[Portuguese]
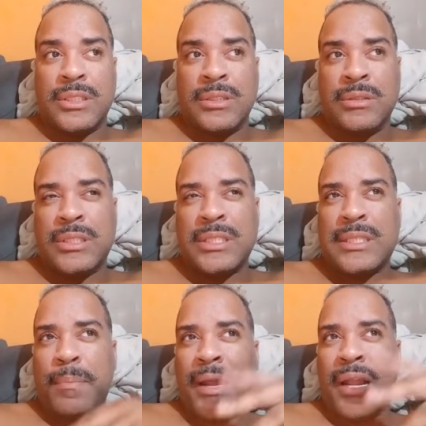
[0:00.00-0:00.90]
Não sei
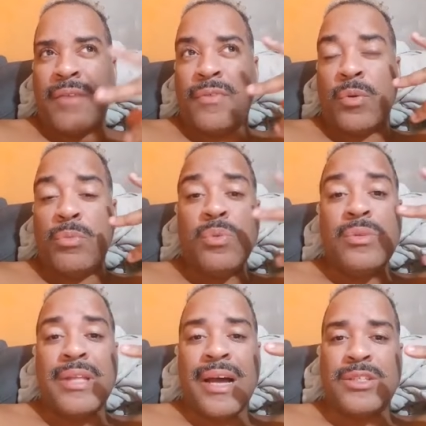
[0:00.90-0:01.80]
se a palavra é
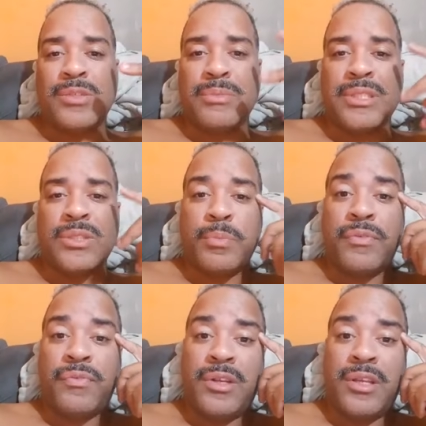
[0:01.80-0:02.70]
humildade, mas eu
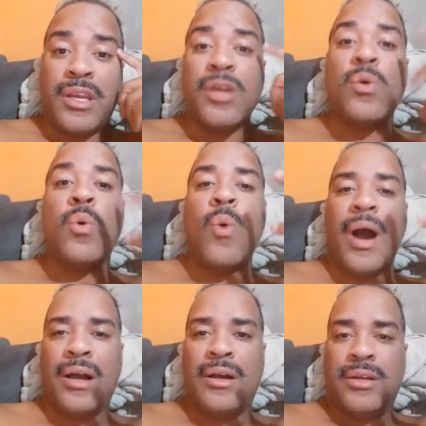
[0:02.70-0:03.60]
preferi
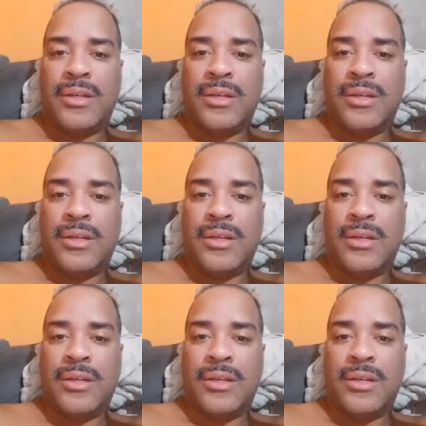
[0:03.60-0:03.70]
recuar